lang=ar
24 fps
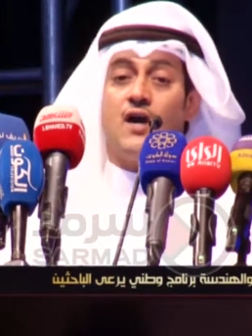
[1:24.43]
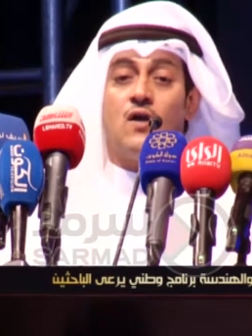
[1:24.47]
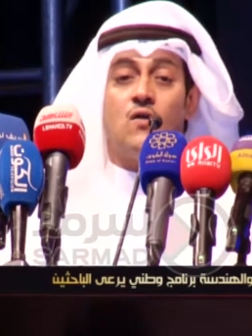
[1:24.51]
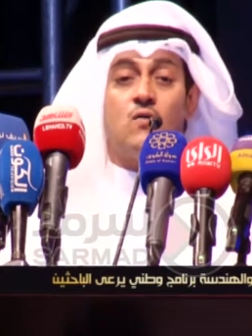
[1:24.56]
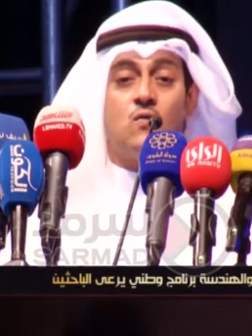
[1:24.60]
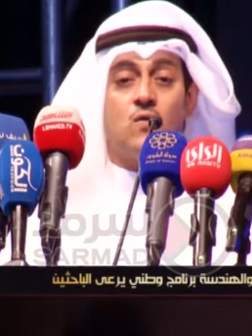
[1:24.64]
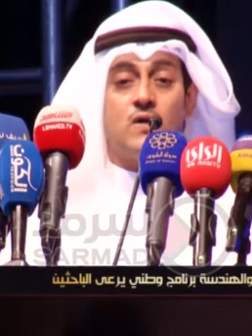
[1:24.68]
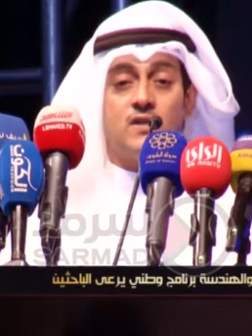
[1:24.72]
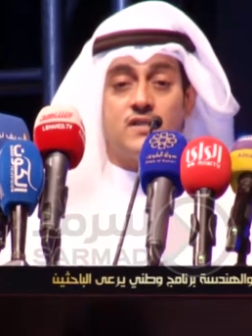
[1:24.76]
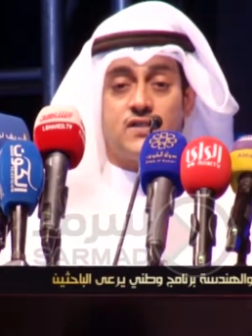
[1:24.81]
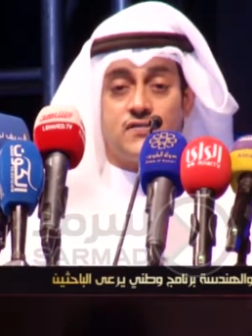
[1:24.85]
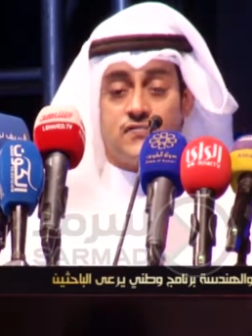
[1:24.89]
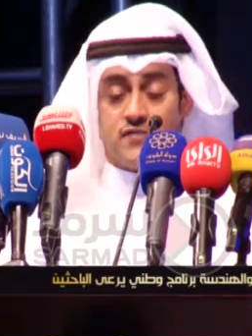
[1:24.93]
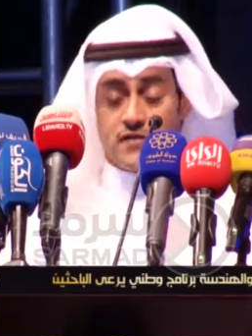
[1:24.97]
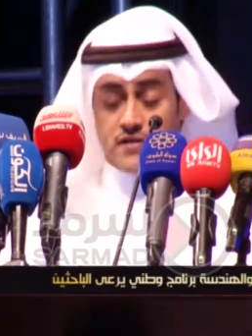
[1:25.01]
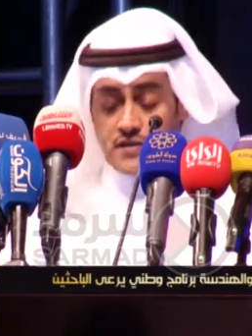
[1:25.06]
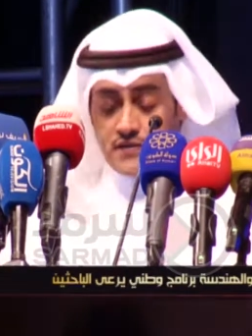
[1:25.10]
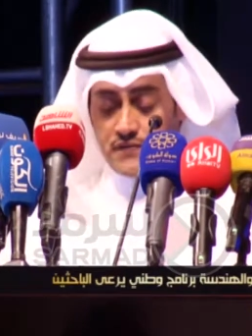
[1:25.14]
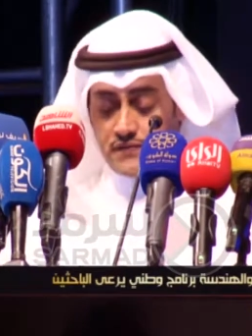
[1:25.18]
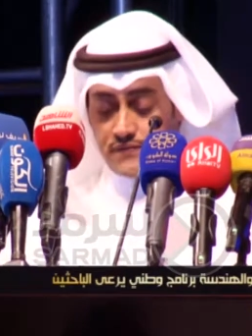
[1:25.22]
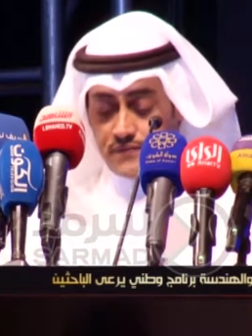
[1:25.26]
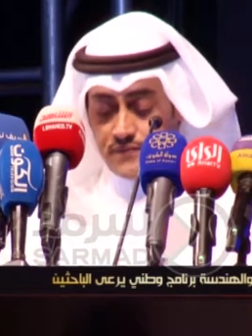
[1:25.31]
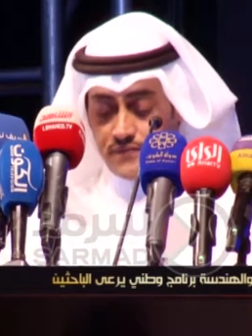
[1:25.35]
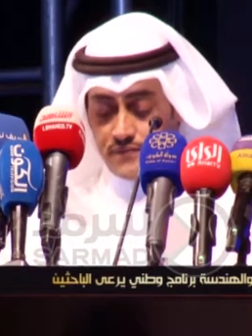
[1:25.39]
أو وصفه
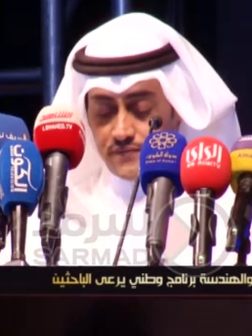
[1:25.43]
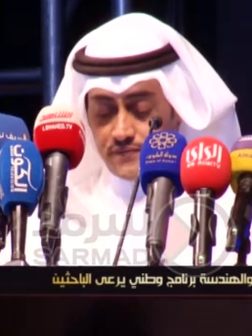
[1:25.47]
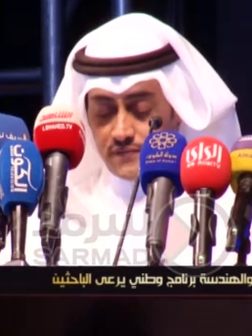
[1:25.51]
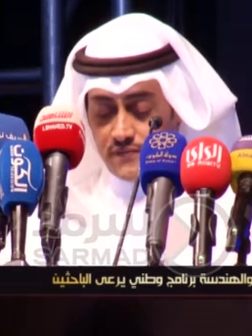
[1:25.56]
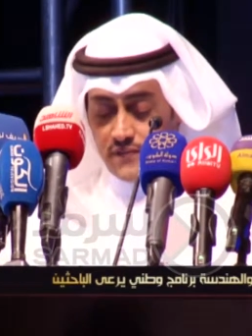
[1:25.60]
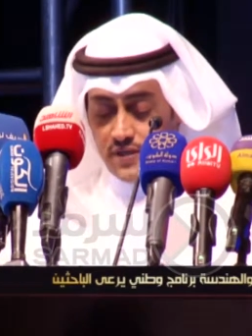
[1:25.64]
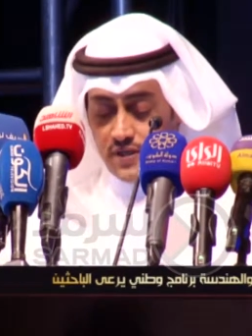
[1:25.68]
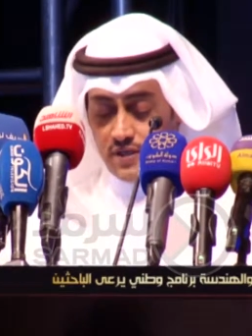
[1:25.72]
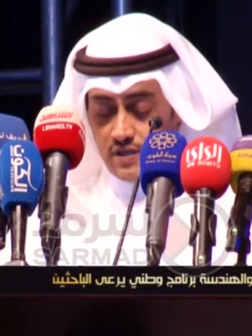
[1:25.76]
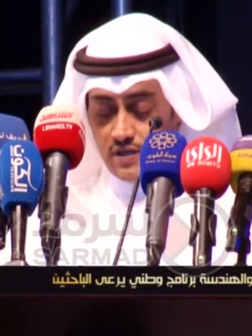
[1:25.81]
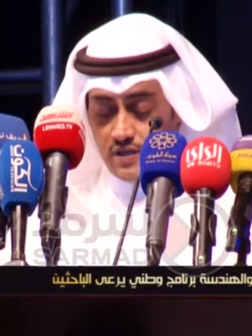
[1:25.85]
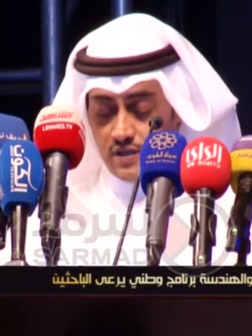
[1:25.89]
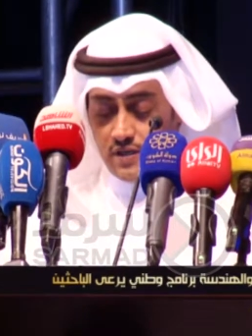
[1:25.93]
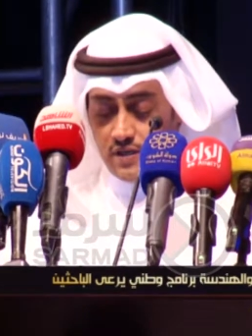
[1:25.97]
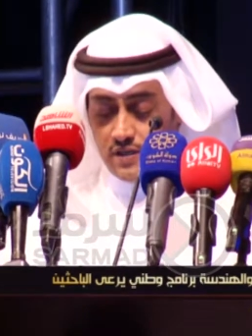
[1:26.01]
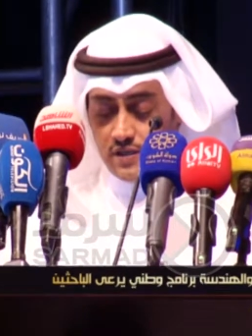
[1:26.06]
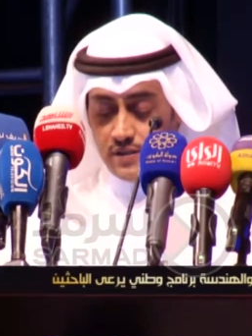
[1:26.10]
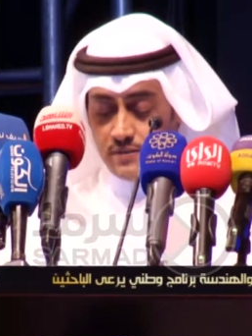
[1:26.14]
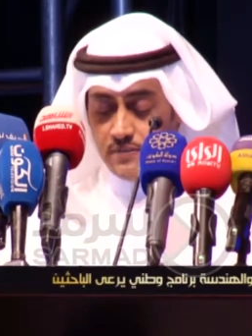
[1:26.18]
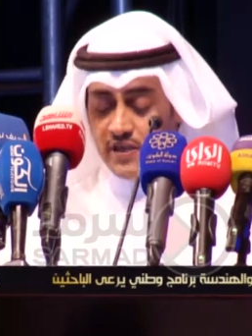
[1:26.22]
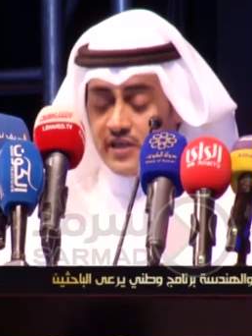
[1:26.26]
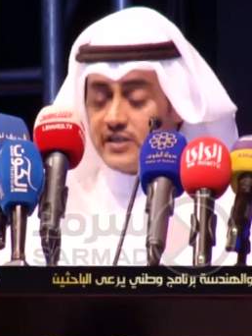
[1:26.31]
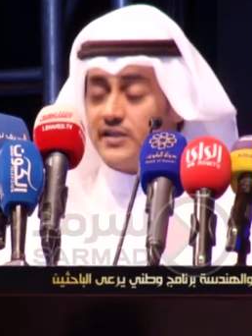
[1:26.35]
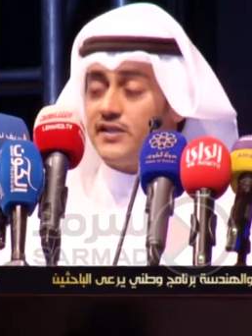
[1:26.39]

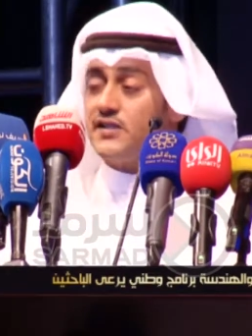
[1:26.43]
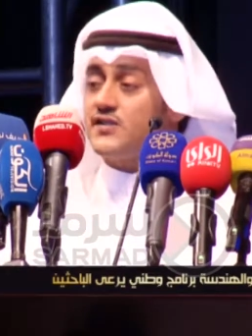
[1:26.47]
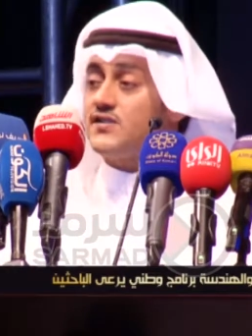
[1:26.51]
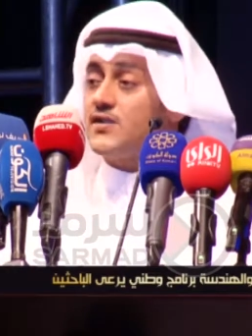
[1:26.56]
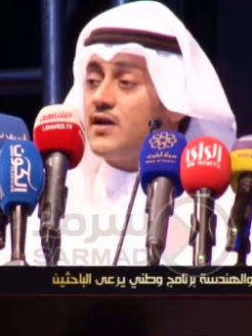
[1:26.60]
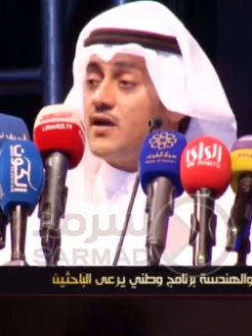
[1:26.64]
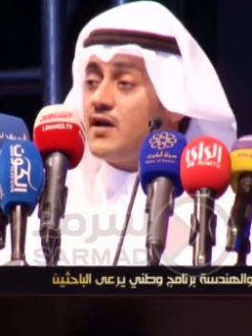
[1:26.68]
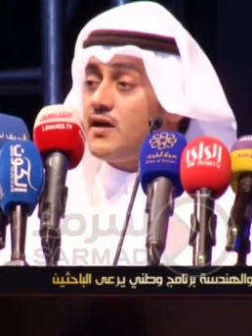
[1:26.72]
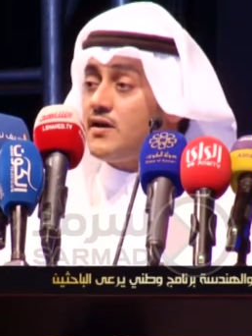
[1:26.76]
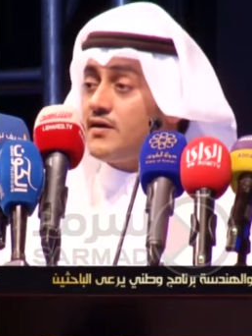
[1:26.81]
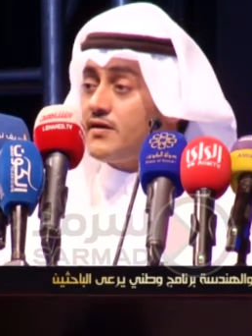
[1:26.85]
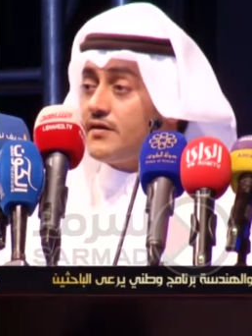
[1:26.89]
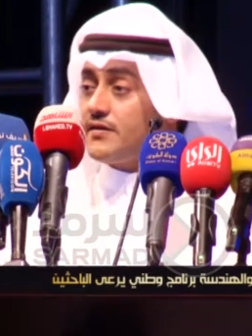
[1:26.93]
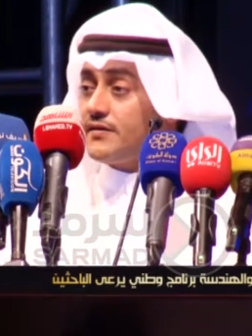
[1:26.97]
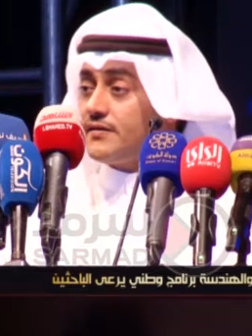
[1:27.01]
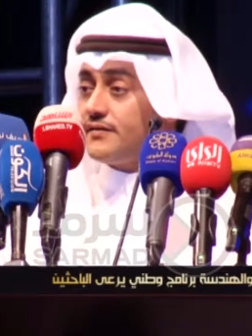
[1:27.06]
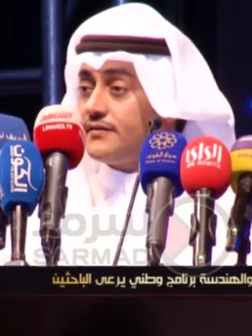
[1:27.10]
باختصار